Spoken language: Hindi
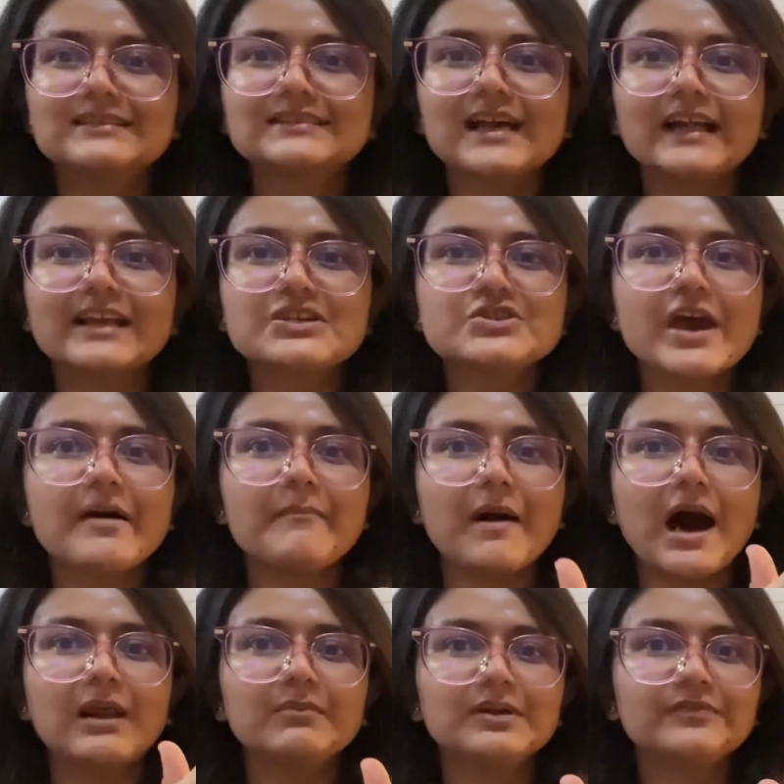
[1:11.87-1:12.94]
ज्यादा जो है
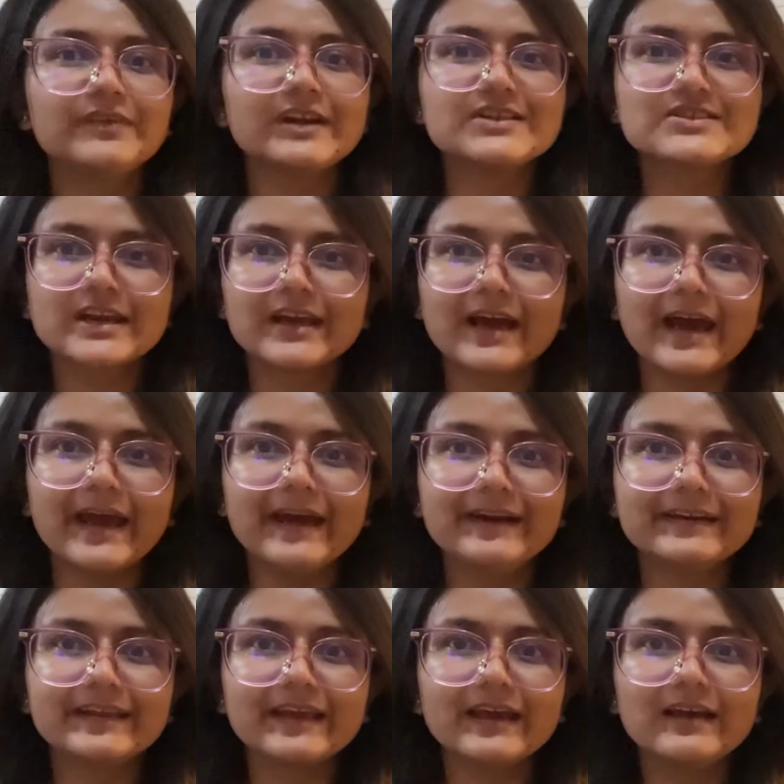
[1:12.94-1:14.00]
मार्बल फिनिशिंग का है
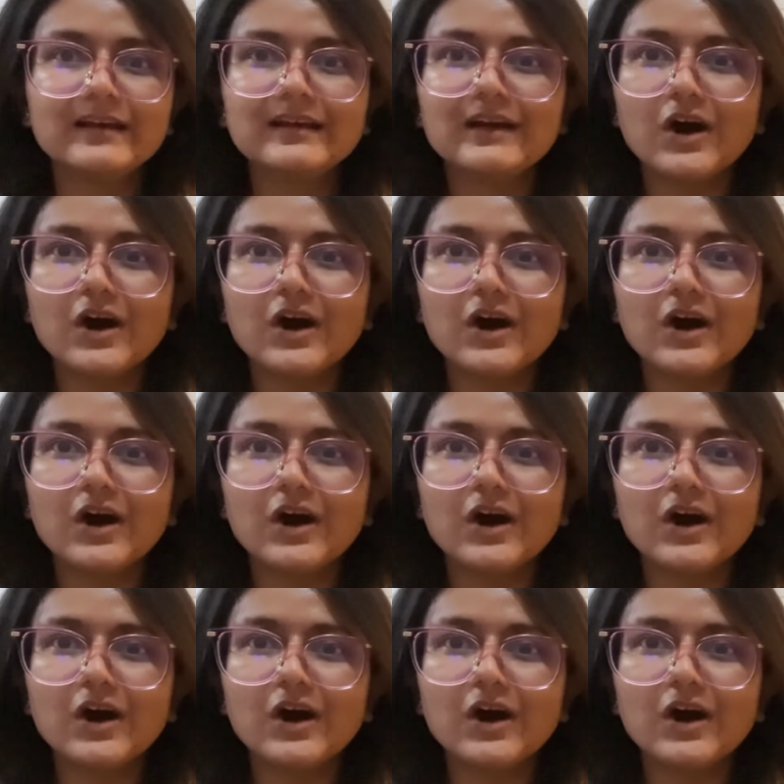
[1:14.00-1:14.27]
ठीक है